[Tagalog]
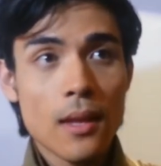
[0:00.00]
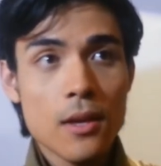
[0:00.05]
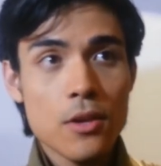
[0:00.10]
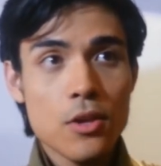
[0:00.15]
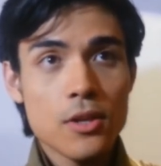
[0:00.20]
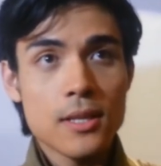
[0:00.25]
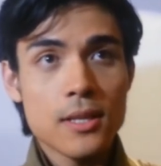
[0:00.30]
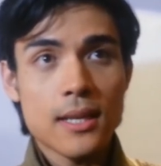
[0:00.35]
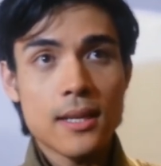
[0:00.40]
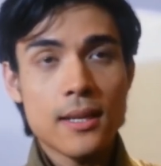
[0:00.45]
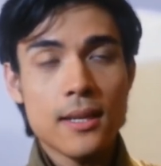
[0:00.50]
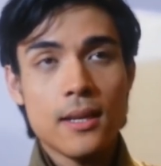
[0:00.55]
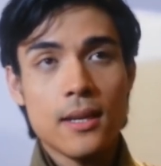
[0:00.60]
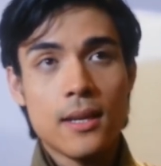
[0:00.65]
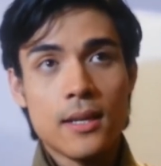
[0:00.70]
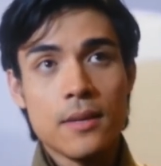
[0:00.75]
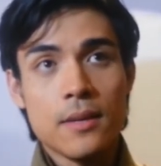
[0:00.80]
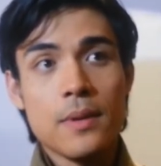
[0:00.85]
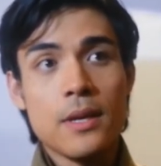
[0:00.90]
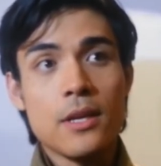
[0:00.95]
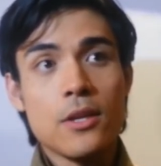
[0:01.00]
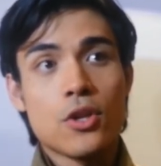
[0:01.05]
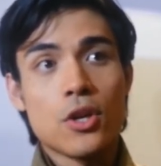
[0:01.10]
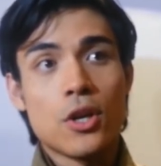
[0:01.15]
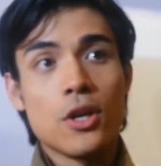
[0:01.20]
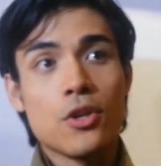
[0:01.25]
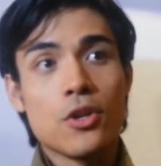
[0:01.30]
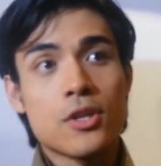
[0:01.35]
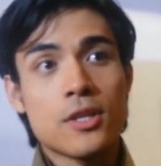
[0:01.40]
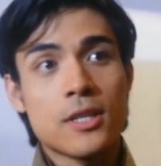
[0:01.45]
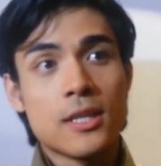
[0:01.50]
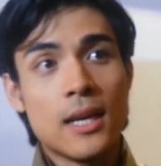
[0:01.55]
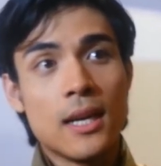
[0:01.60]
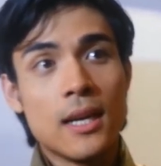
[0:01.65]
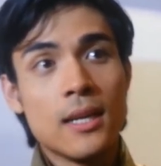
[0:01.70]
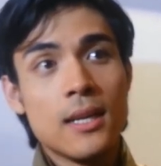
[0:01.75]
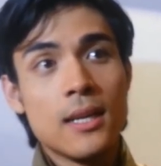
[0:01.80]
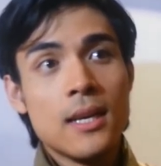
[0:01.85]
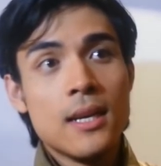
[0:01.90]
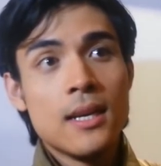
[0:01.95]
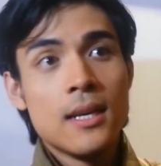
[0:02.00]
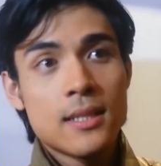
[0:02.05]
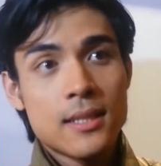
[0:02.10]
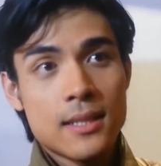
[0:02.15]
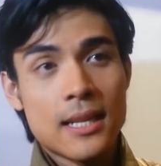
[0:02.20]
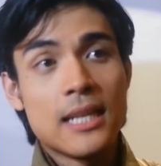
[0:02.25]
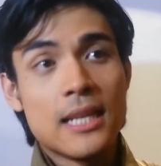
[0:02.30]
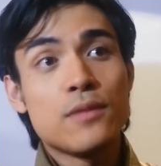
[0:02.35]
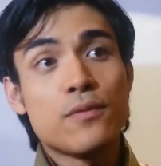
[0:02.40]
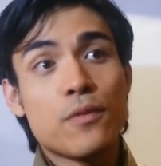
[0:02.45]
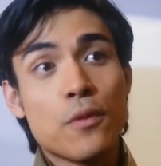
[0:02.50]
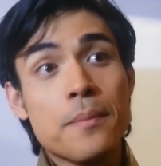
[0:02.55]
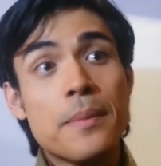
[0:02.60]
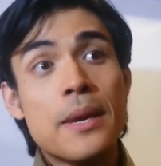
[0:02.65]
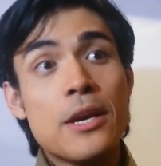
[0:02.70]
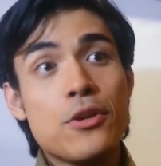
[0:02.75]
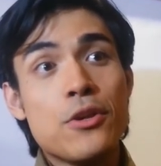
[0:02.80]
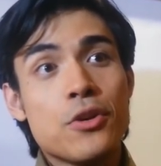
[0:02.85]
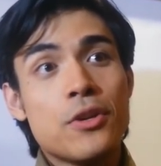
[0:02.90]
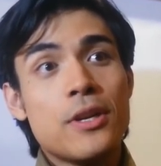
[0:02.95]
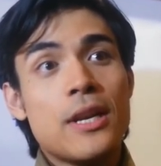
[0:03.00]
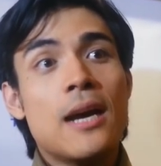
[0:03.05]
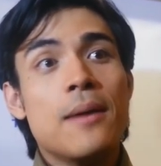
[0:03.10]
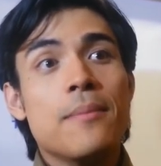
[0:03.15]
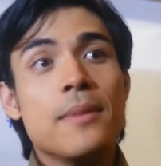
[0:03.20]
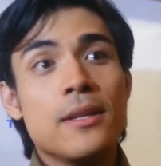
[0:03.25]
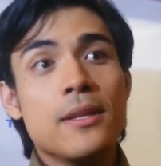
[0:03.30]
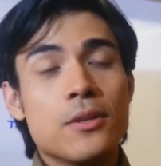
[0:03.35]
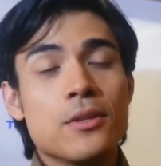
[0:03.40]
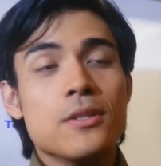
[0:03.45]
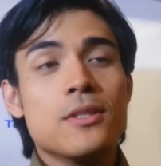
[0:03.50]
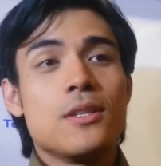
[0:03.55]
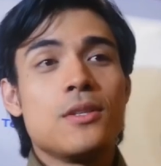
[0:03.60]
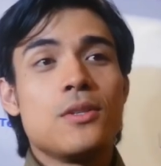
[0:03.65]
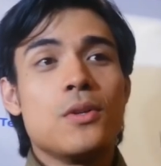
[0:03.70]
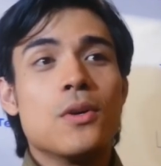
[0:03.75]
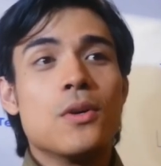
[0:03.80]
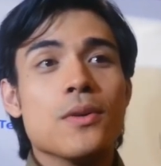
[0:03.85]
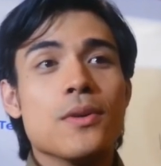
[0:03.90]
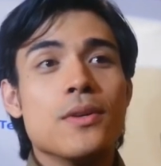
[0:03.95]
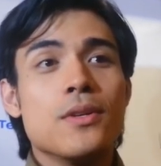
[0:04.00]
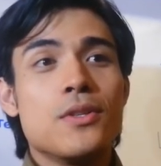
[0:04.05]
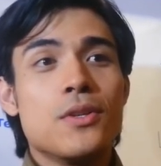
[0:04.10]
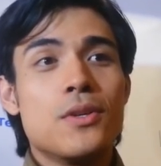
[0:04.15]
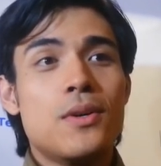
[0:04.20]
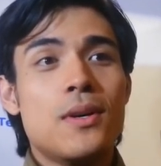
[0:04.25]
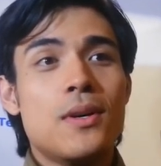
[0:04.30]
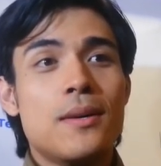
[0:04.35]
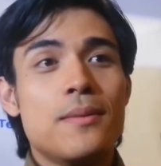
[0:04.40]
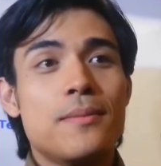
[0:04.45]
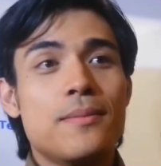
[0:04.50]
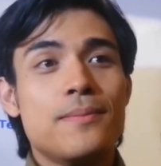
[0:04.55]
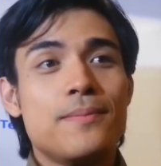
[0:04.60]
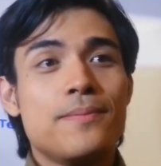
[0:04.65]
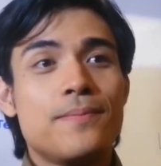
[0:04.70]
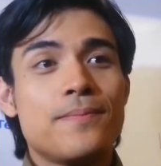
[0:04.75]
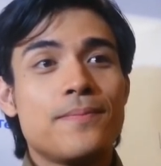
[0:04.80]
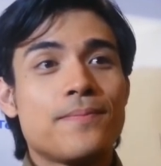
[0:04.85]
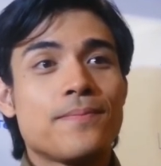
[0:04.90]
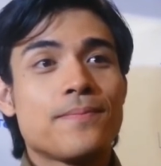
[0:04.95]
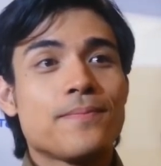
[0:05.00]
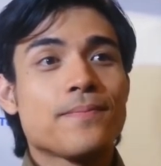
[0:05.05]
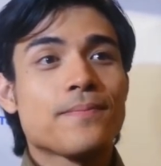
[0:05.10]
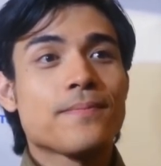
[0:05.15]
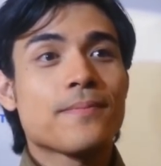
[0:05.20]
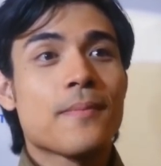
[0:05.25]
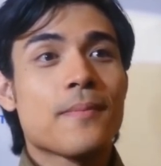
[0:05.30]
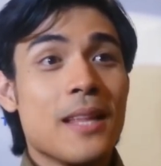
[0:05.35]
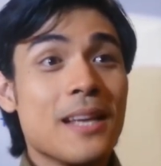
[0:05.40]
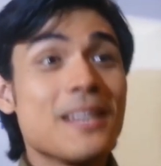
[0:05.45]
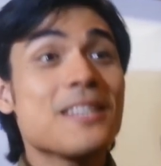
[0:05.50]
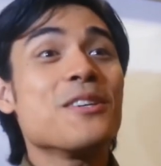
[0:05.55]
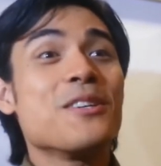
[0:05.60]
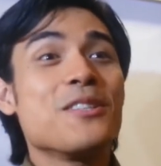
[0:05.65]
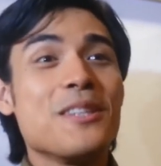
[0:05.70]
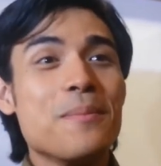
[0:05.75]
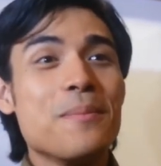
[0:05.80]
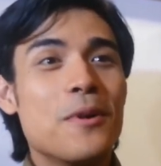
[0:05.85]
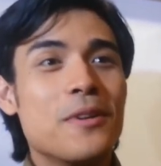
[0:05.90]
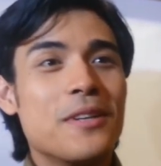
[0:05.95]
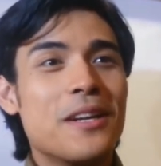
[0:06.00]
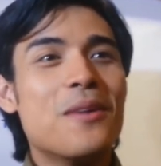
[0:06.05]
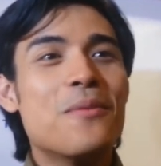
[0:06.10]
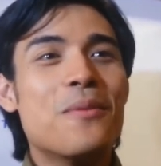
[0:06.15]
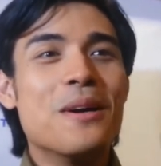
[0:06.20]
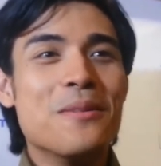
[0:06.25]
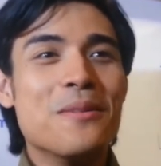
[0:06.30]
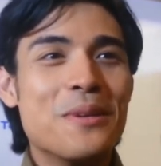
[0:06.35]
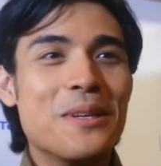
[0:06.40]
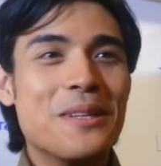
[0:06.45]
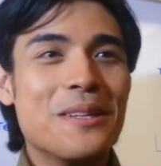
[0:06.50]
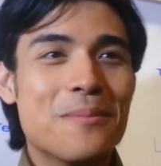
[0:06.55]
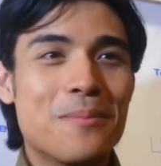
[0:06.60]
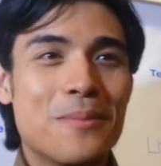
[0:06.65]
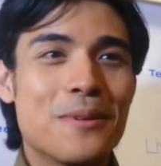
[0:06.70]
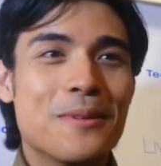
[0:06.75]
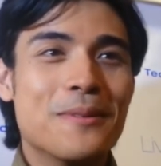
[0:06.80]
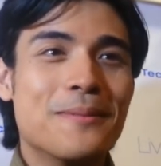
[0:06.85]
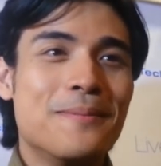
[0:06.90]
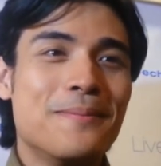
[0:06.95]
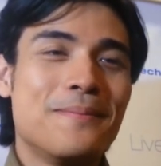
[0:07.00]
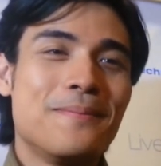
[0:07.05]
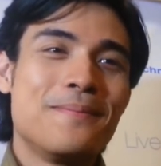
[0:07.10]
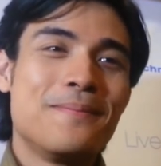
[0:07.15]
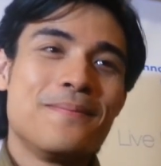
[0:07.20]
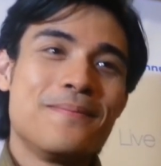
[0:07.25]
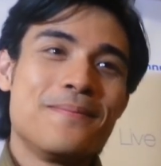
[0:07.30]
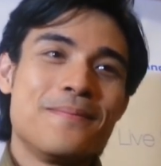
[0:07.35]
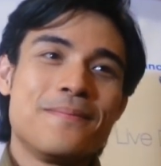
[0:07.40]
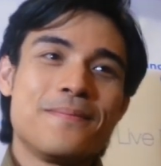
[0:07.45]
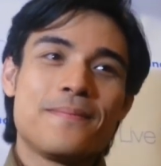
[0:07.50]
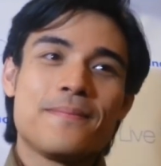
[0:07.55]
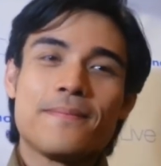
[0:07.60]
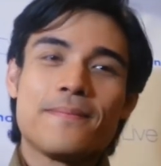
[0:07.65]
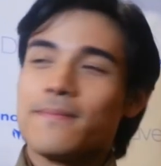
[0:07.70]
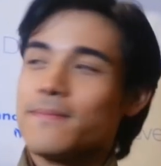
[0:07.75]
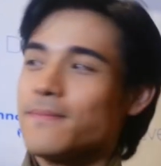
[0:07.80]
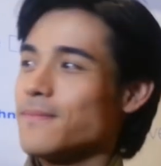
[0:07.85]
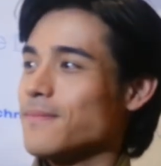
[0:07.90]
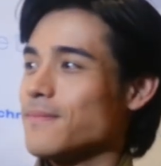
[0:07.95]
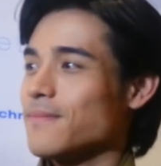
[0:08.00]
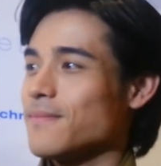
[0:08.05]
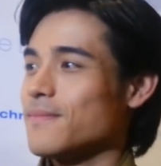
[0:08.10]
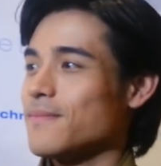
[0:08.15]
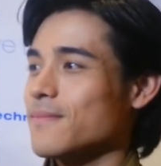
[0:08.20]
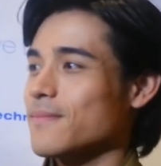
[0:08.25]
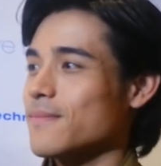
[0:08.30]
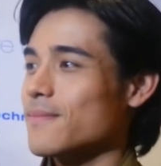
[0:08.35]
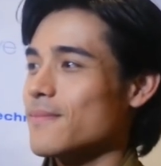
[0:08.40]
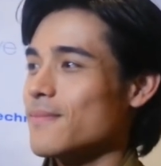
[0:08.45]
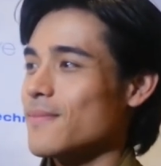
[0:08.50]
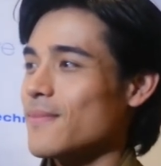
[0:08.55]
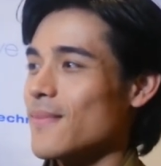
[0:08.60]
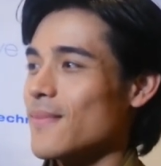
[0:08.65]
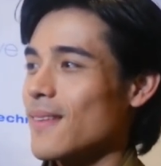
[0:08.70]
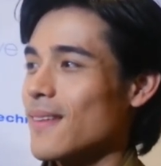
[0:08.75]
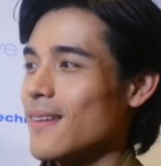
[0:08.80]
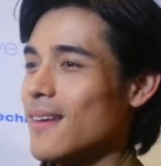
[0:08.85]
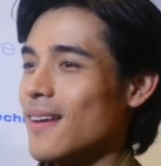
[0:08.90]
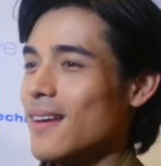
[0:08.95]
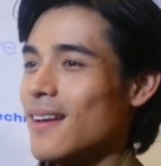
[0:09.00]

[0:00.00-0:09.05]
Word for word: she's gonna be in charge sa, transformation namin dun sa story. So, Hindi pa kayo nag-start with her? Nag-start na po, naka one week na po. Ah. Kamusta ang ano, ah, ah. pagtrabaho kay Direk Kat?